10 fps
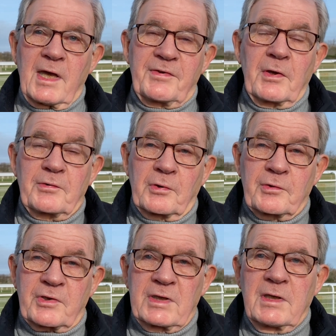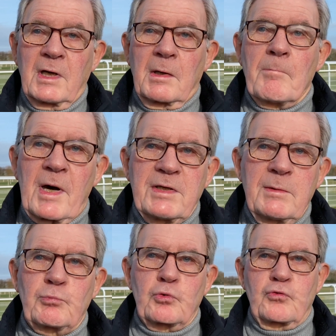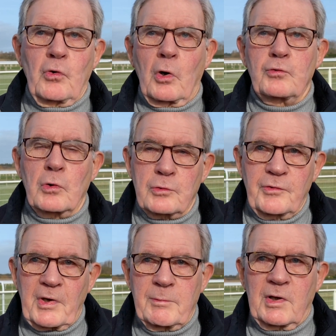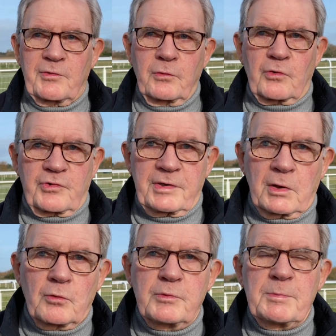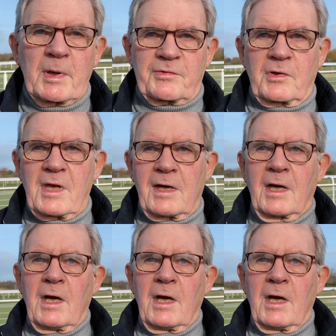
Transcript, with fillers: Et c'est ce qui m'anime toujours. En dehors de ça, bien sûr, j'ai des hobbies personnels.